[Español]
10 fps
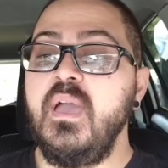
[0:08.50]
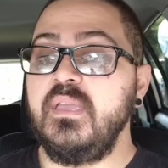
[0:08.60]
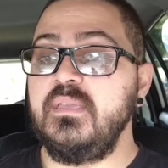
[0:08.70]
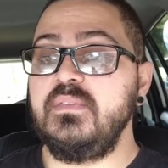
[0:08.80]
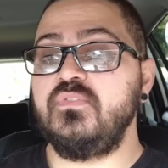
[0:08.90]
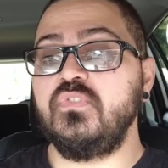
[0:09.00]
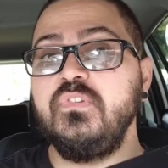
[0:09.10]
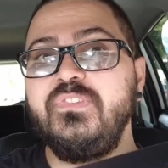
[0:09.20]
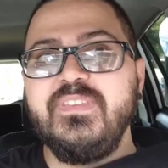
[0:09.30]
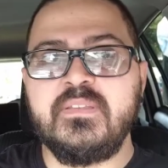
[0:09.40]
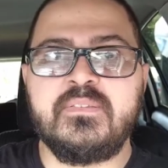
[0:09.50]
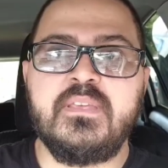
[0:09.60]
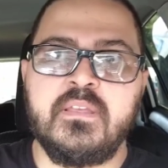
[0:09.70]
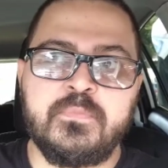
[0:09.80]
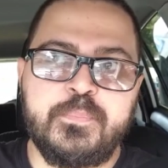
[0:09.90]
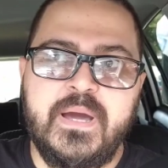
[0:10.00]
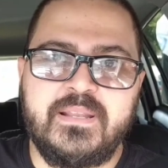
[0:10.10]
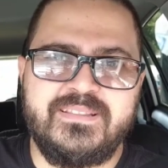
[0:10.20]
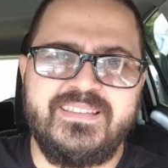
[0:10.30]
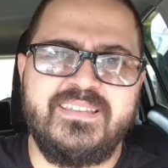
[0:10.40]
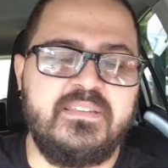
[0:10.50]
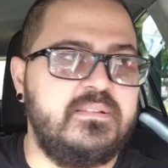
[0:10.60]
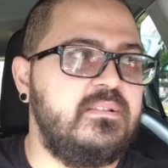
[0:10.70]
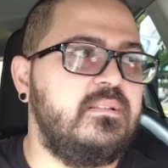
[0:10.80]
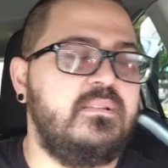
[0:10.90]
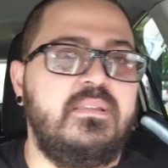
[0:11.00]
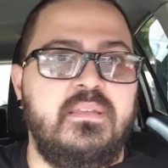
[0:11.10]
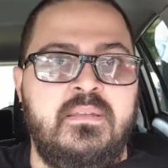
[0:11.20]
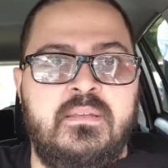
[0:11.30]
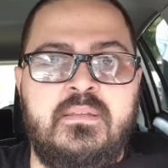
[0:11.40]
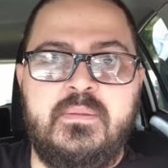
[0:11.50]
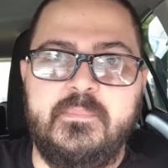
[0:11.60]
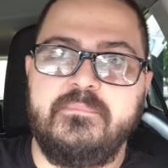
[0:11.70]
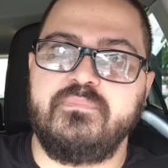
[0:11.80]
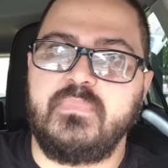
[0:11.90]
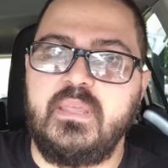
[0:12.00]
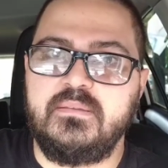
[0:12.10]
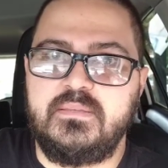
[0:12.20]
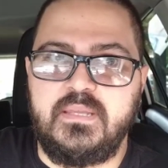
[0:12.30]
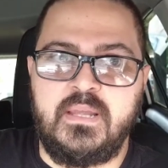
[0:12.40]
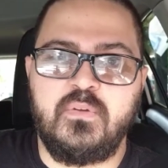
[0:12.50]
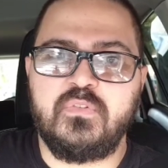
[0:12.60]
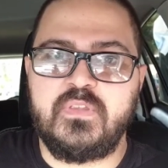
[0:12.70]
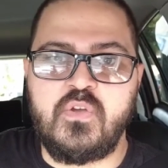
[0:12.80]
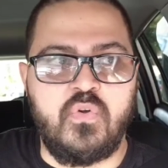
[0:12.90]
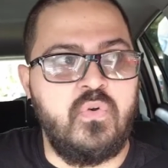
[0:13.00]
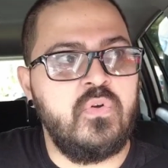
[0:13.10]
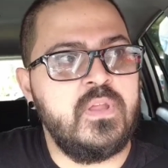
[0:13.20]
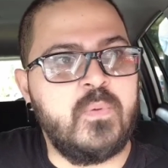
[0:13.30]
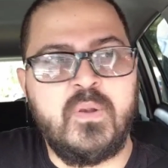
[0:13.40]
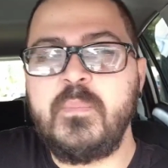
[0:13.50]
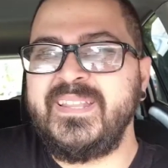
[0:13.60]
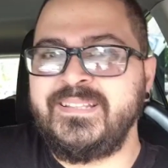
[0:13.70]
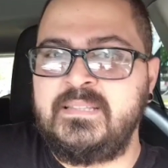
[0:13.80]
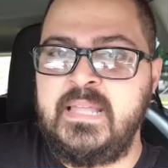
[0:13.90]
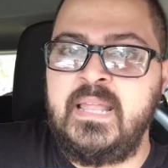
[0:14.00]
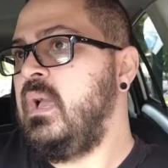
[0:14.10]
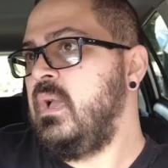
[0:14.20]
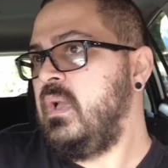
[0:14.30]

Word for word: Y yo no sé si es parte de, algo psicológico, algo mental